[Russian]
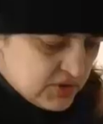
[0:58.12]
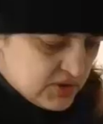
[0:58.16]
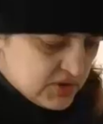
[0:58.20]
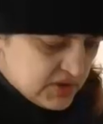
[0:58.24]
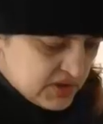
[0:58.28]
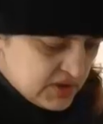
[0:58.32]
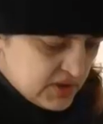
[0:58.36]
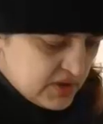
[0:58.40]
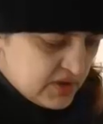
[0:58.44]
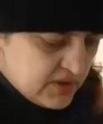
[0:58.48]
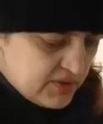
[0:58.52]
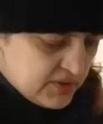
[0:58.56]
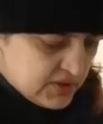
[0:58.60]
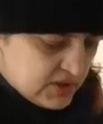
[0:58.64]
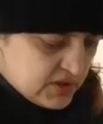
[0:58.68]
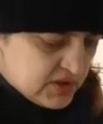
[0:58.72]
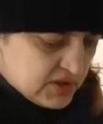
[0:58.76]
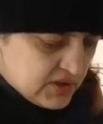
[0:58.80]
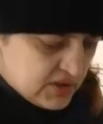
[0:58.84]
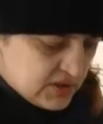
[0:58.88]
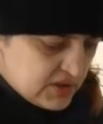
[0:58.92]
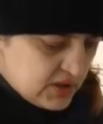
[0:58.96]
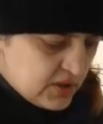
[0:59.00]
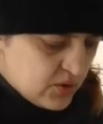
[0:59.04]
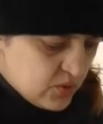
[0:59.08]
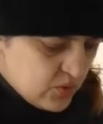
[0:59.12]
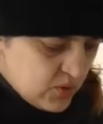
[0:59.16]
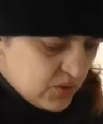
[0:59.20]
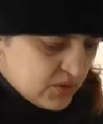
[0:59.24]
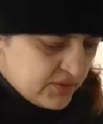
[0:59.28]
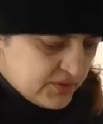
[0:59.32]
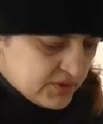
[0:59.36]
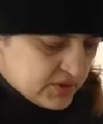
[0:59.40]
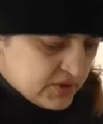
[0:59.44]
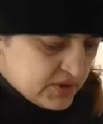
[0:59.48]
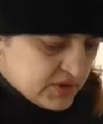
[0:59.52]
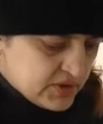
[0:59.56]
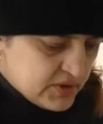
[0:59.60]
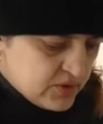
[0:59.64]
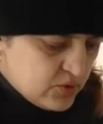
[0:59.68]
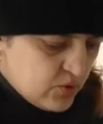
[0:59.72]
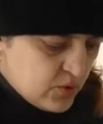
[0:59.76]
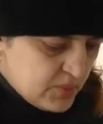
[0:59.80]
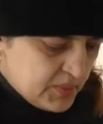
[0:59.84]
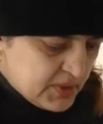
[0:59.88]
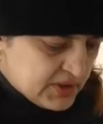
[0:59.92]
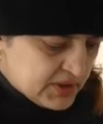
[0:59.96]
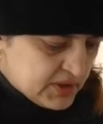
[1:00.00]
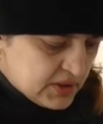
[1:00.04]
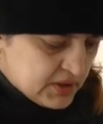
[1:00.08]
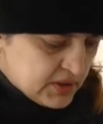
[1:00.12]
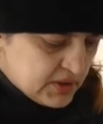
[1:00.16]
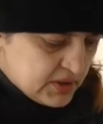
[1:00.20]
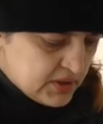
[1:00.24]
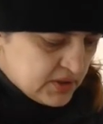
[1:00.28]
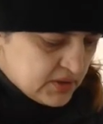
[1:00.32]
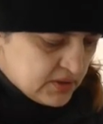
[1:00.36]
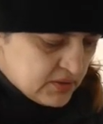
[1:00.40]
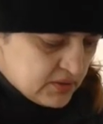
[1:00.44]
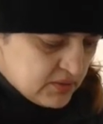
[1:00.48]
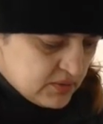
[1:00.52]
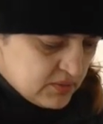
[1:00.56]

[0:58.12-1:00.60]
Из-за вот этих дорог, вот изломанных,